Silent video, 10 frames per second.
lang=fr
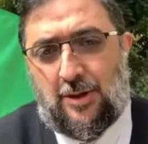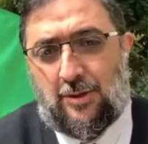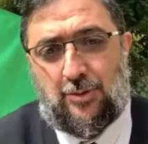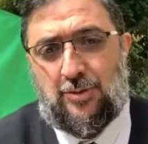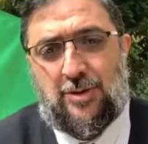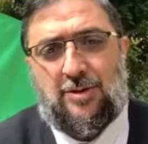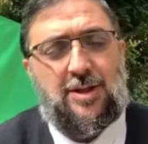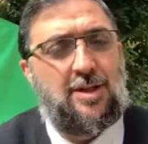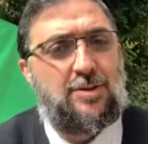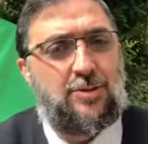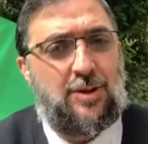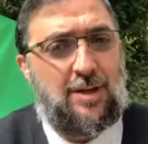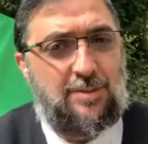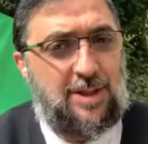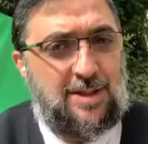donc il sera
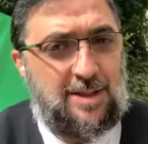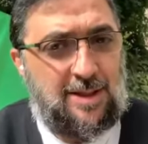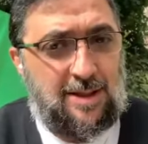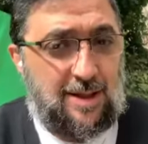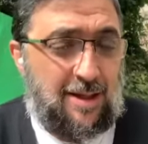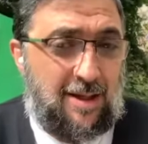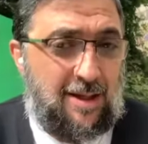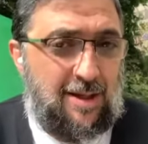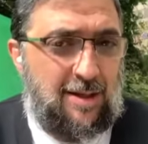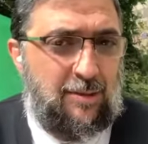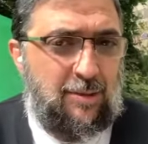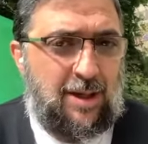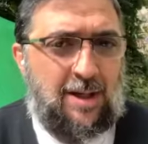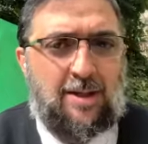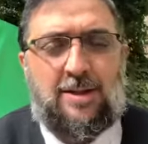brisé et il
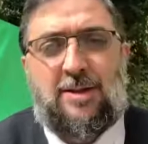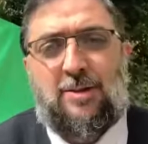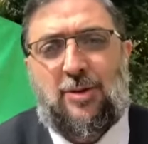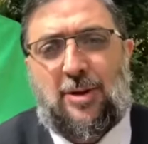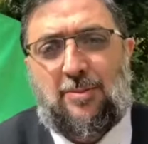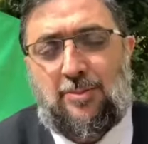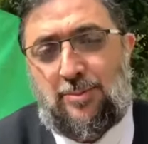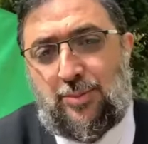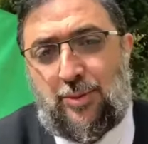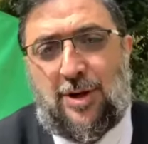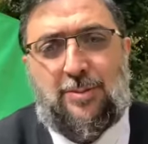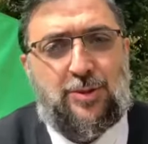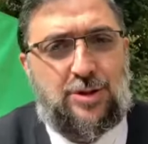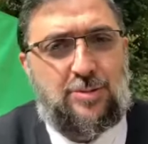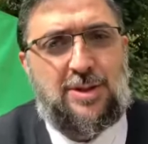n'aura, il plus la
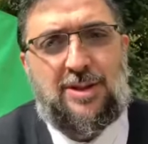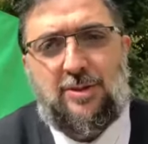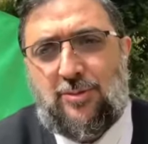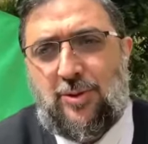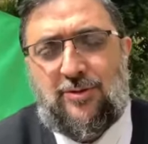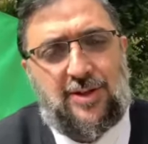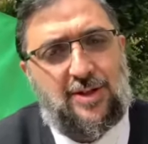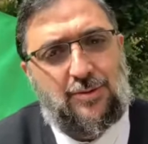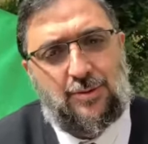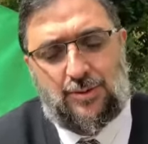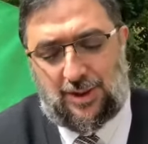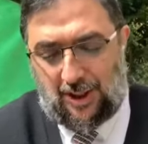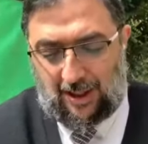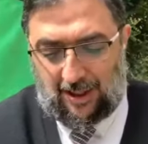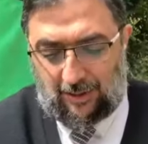possibilité de profiter de tout ce
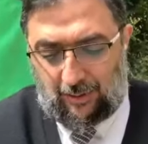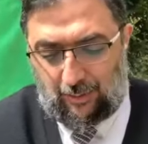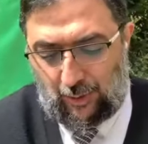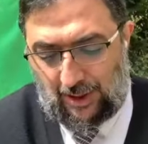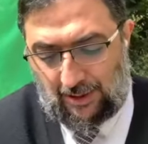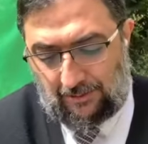qu'il a accumulé.